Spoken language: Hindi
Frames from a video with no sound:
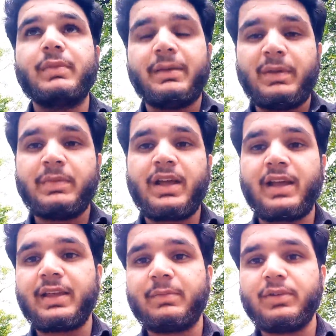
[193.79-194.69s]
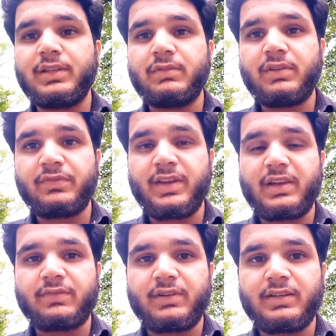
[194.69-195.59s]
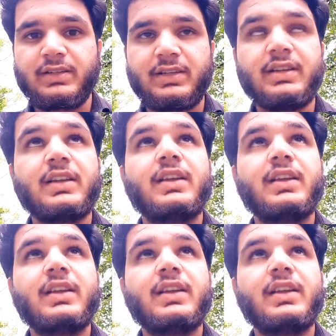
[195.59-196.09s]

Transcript: मैं भी बना के आपको दे दूंगा फ्री ऑफ कॉस्ट